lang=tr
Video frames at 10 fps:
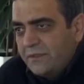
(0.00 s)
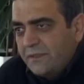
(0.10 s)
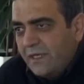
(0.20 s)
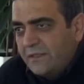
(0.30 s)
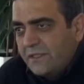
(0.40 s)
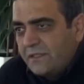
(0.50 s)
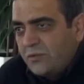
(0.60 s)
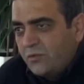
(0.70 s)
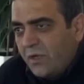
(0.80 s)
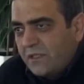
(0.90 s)
yani zaten
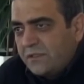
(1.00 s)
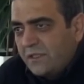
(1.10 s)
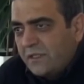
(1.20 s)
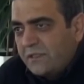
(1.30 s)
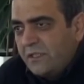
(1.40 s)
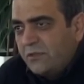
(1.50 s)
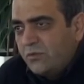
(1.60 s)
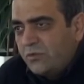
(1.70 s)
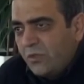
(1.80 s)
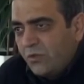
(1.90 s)
çok azdırlar, tehdit
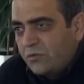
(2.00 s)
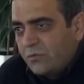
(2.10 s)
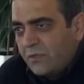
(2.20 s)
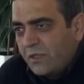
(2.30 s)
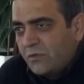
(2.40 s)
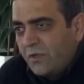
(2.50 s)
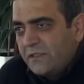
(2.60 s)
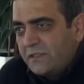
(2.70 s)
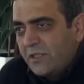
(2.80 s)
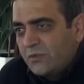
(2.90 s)
güçleri yoktur bundan.
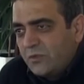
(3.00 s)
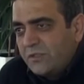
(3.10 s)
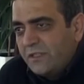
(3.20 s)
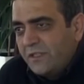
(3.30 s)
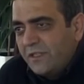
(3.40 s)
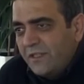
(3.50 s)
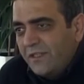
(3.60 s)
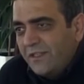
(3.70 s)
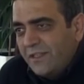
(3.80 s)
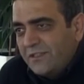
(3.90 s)
Dolayısıyla sözleri
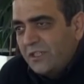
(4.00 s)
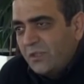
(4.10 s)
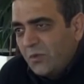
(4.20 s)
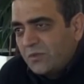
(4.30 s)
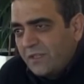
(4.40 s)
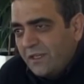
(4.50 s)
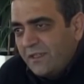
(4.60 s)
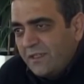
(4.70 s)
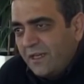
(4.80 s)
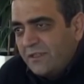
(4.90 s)
şeyler olsa
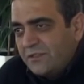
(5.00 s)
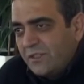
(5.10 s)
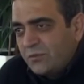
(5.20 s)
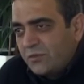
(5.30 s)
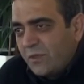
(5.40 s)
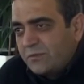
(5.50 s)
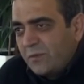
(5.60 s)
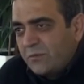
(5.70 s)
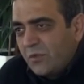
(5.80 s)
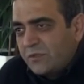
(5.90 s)
yani işte suç
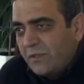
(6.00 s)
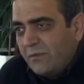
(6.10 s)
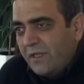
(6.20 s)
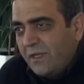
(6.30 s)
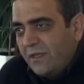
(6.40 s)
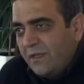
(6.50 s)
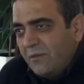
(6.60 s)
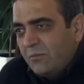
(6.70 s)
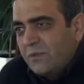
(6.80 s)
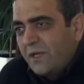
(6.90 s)
kapsamında olsa bile
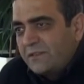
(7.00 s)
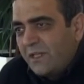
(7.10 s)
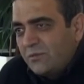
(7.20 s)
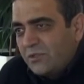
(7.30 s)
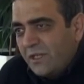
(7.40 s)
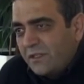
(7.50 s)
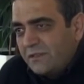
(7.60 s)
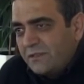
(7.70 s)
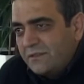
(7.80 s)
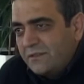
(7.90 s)
bunlar
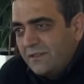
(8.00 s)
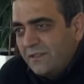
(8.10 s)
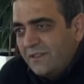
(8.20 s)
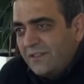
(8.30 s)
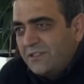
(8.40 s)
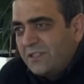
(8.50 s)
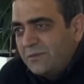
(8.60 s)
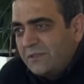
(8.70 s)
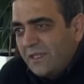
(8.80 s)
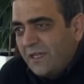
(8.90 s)
azalmışlardır. Hiç
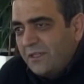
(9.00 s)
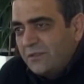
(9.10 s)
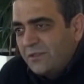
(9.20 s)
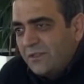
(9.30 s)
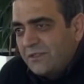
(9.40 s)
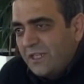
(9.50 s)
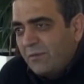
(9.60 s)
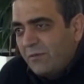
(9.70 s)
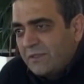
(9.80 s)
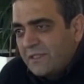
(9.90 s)
kimseyi yani e, şey
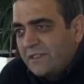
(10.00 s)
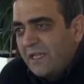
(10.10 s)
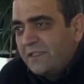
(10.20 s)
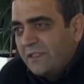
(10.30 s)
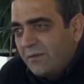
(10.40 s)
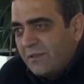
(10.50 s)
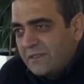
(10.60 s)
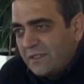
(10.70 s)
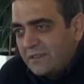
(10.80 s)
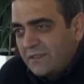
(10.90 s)
yapamazlar, tehdit
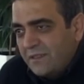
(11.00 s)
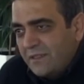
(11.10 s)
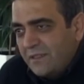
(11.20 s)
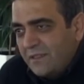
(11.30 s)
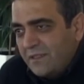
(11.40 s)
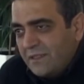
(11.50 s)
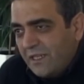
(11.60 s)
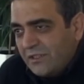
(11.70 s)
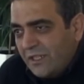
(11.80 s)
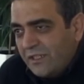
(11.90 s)
edemezler.
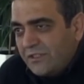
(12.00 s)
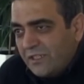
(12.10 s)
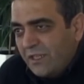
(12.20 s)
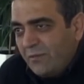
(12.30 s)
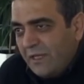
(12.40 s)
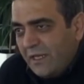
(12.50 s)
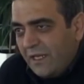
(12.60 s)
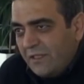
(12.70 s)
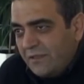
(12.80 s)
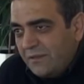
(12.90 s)
Yani şey, şeyde bile
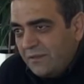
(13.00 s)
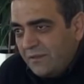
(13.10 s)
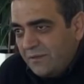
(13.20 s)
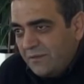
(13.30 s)
yani e,